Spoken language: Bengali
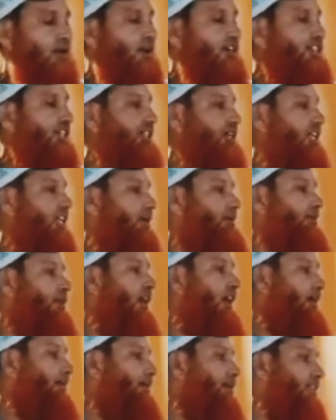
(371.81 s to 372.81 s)
অসাধান্না
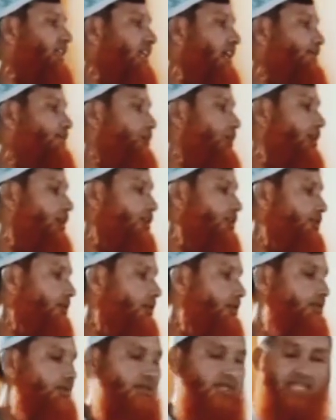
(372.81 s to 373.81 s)
মোহাম্মদান আব্দুহ
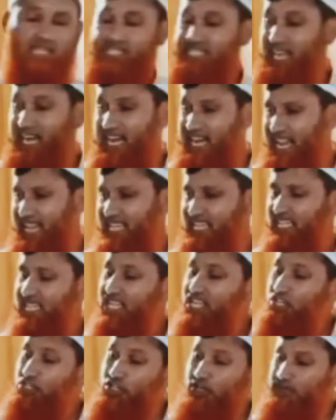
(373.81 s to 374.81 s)
রসুল জানা নাই
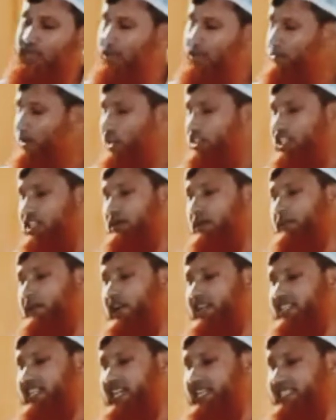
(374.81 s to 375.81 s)
সবাই মক্তব্য
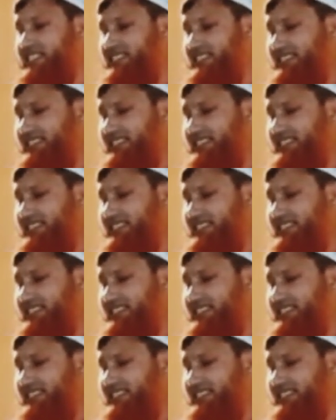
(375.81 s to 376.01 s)
পড়েছেন